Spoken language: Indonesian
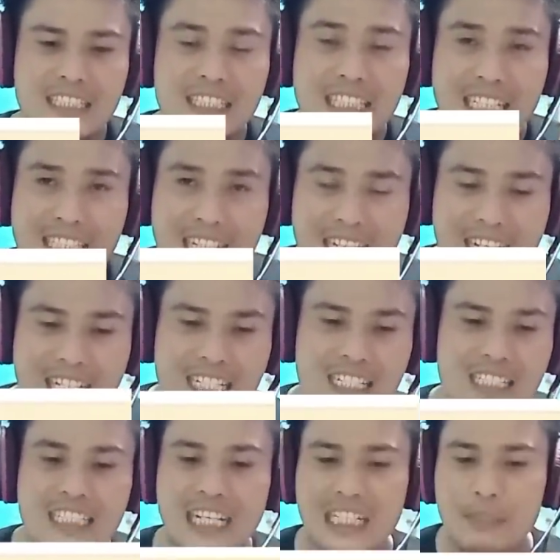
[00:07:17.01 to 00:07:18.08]

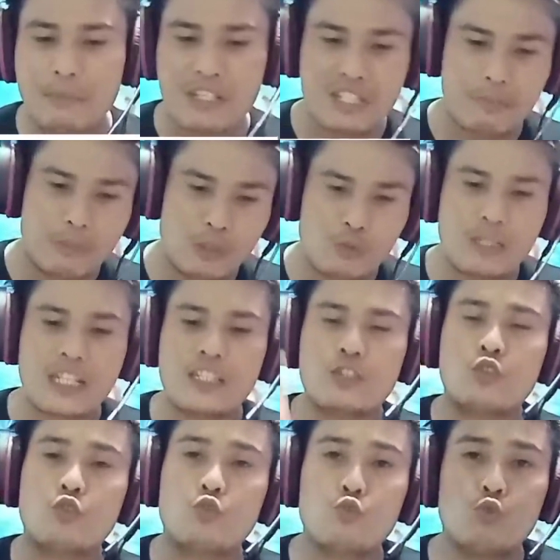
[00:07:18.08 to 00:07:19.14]
dikatakan di kalimat sebelumnya
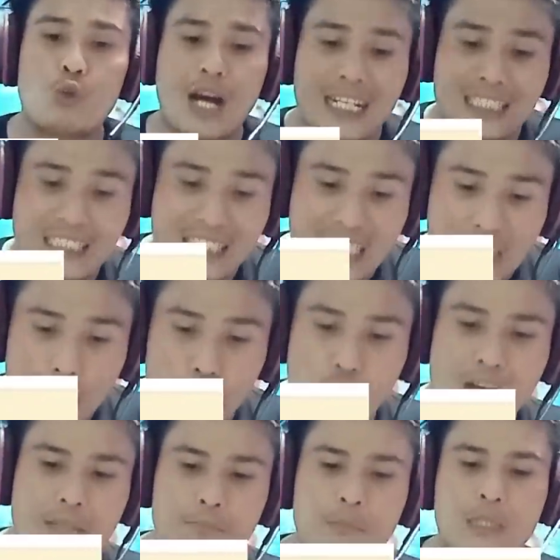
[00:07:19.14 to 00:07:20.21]
Tuhan
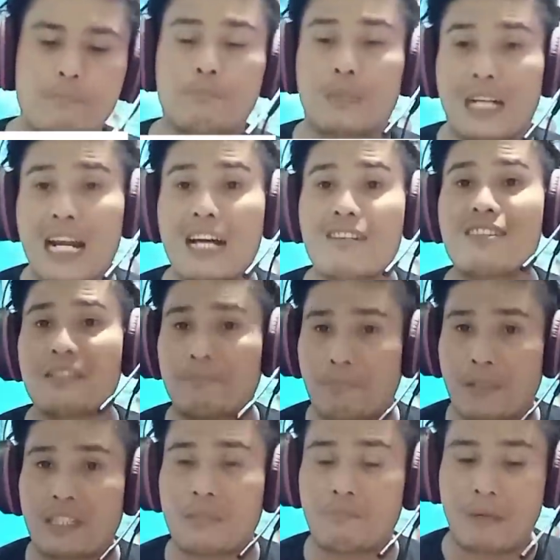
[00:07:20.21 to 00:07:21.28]
keluar berperang
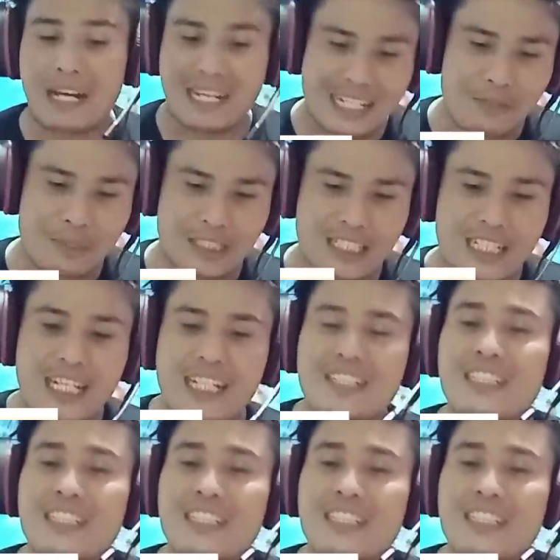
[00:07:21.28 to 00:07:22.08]
seperti pahlawan.